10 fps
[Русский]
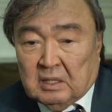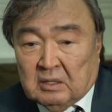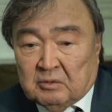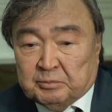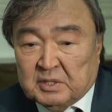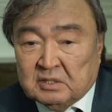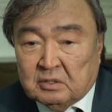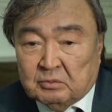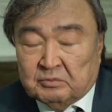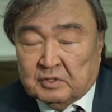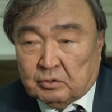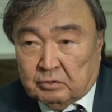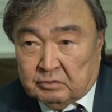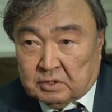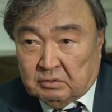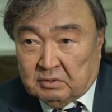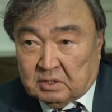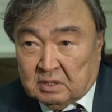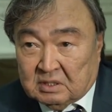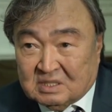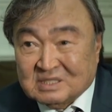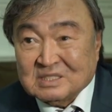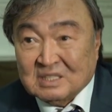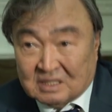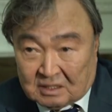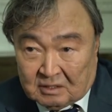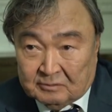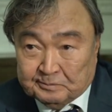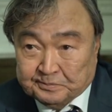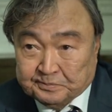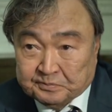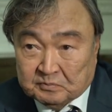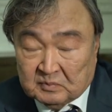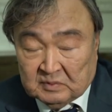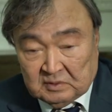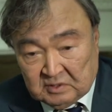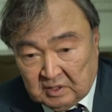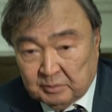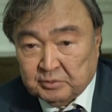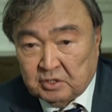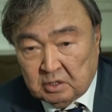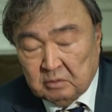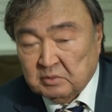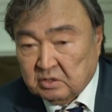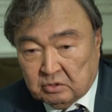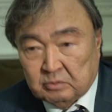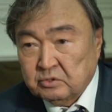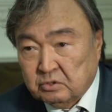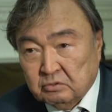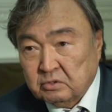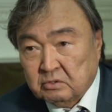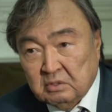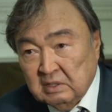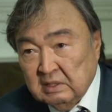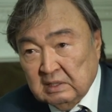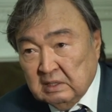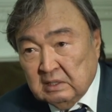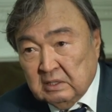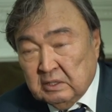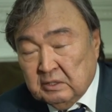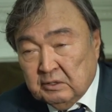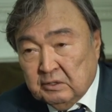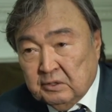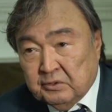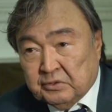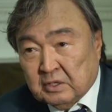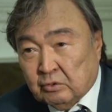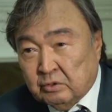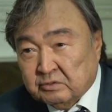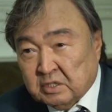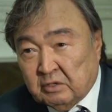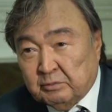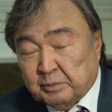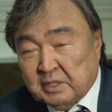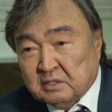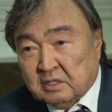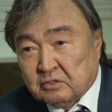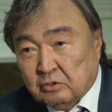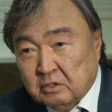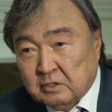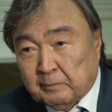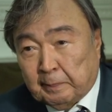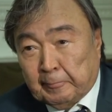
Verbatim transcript: э, в Президиум Верховного Совета СССР с сообщением о том, что вот такой взрыв произошел,